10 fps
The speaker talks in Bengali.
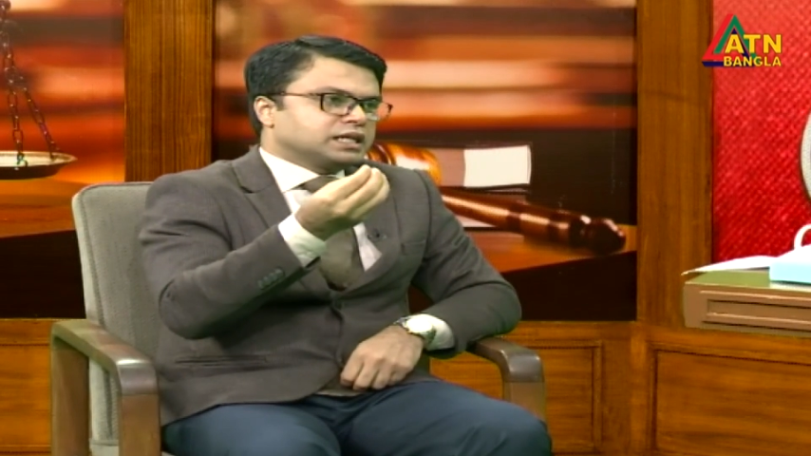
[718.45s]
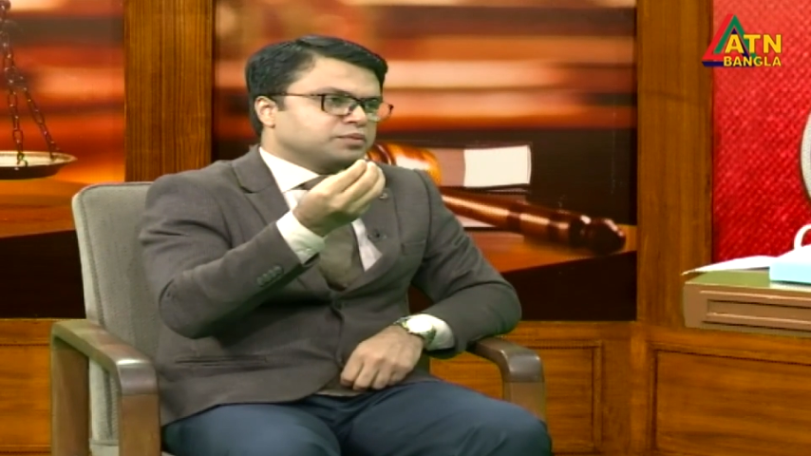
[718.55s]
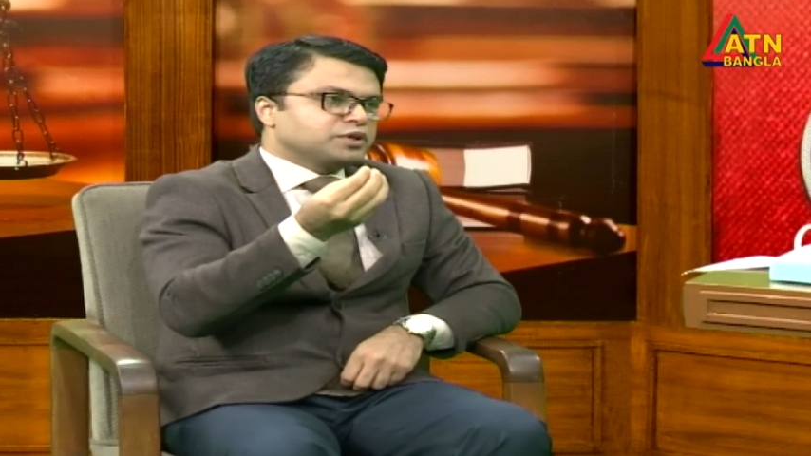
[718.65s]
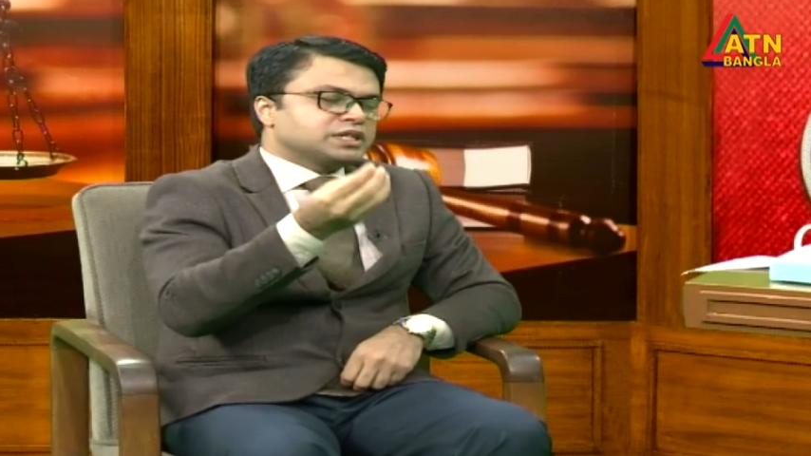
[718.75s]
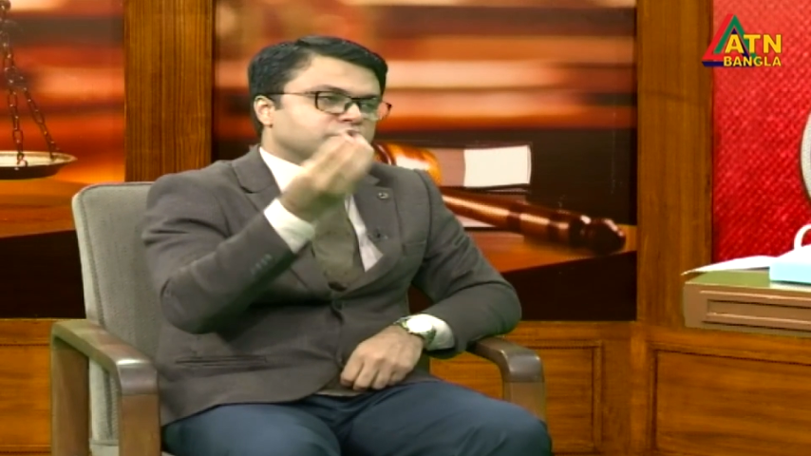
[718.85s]

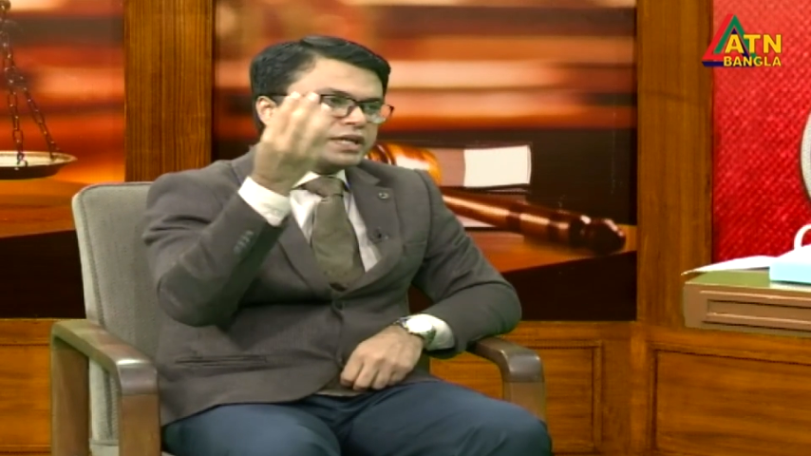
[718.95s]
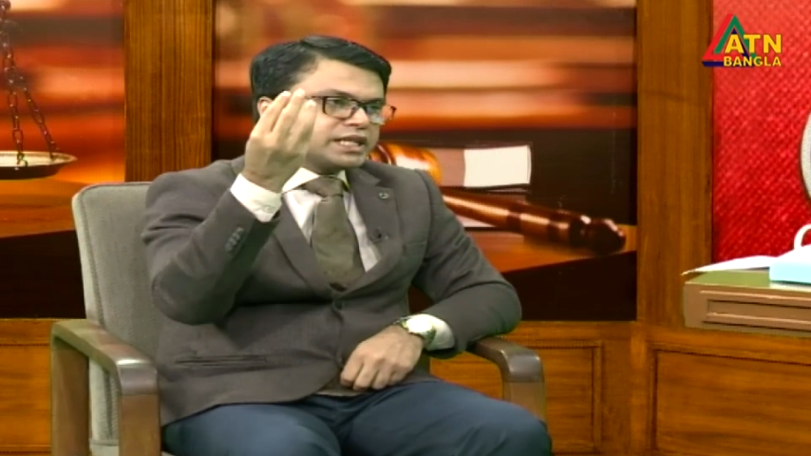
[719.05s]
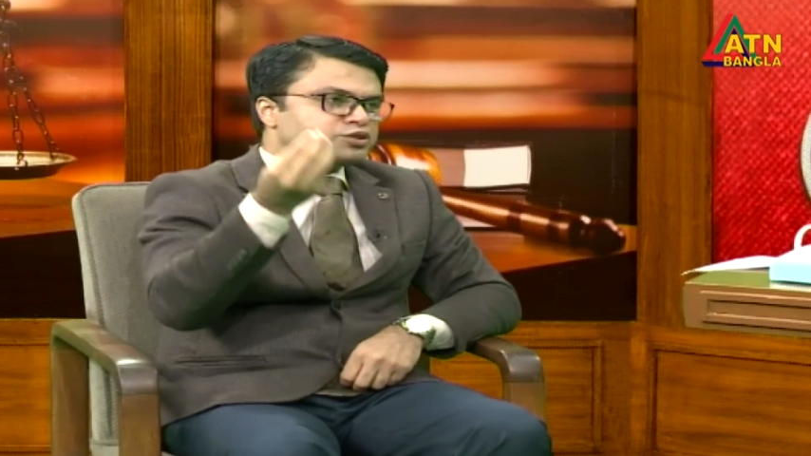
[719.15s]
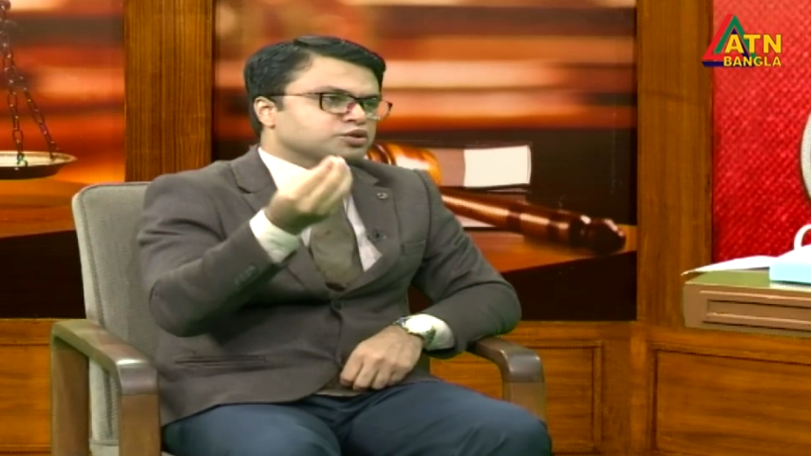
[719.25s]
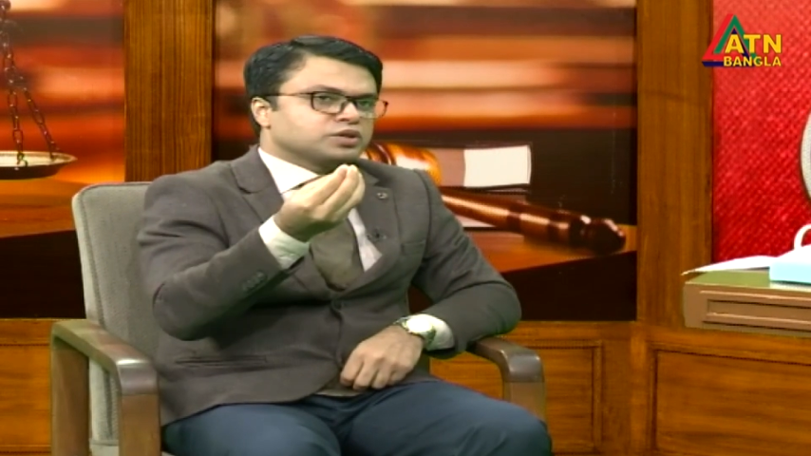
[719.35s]
এবং এটা
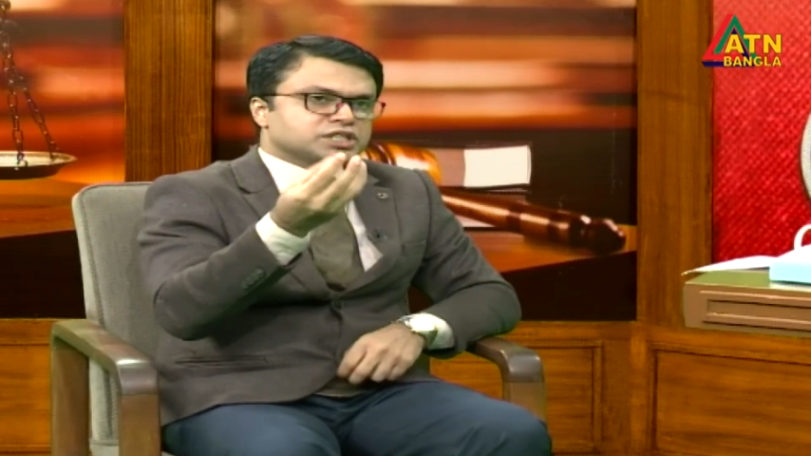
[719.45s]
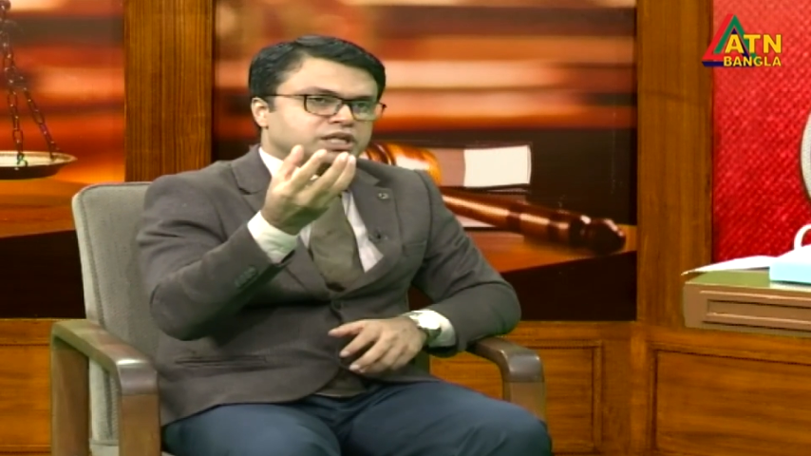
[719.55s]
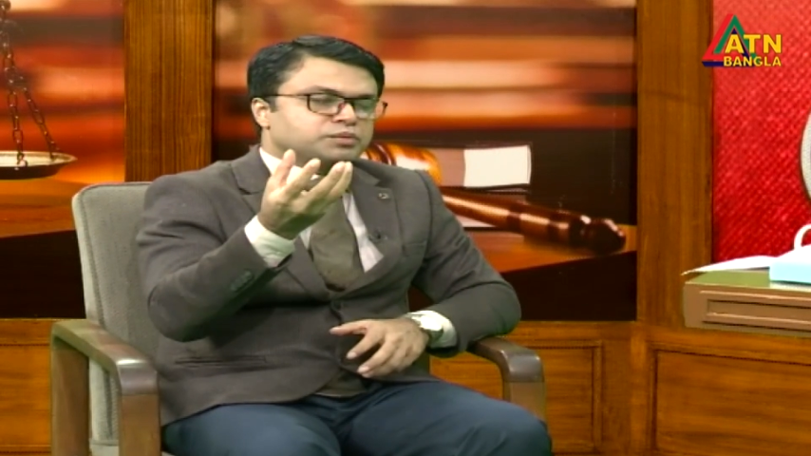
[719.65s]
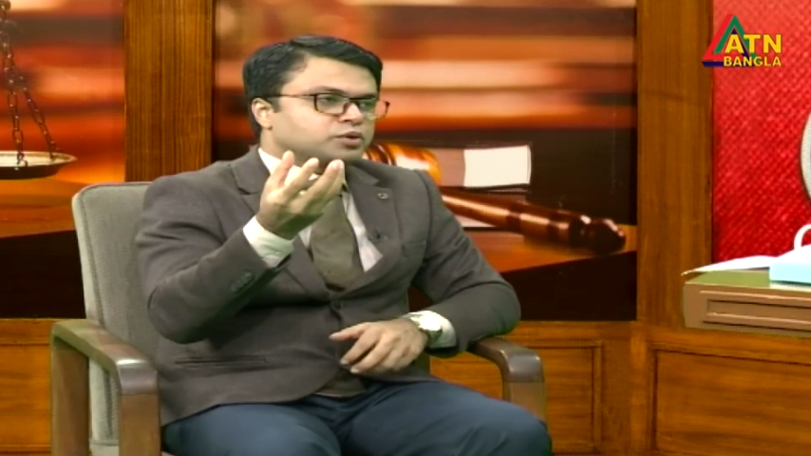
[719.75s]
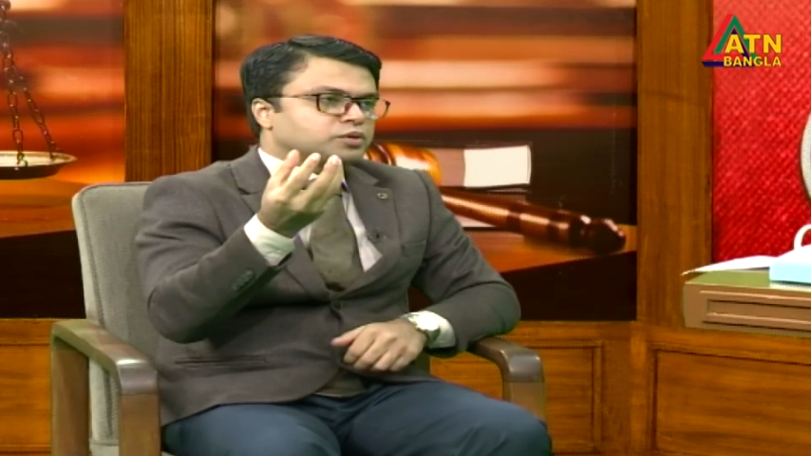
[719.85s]
অনেকের জন্য অনেক
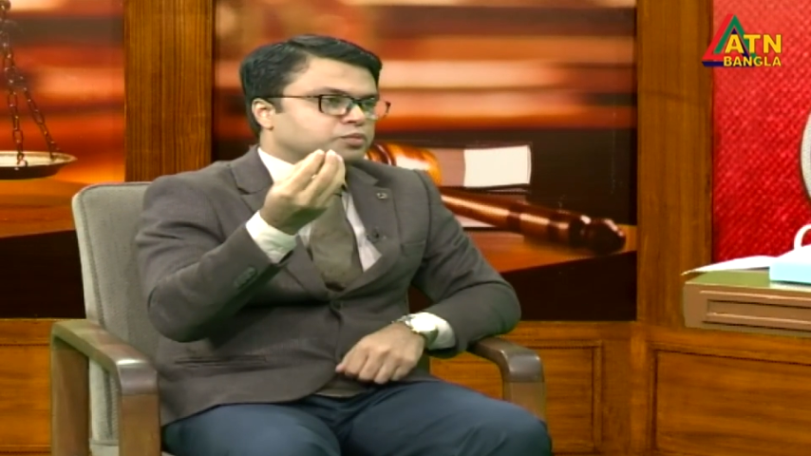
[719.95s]
শিল্প